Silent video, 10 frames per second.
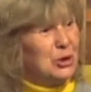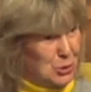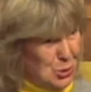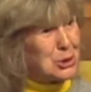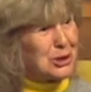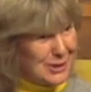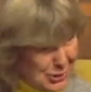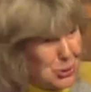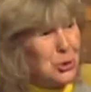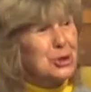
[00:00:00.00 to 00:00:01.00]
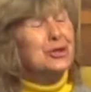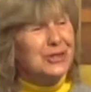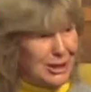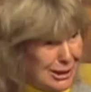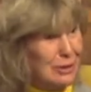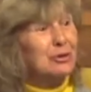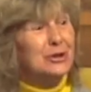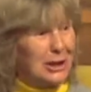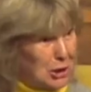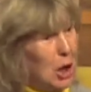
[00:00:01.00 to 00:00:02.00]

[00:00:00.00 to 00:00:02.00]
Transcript: И тоже, и тоже солируют, да.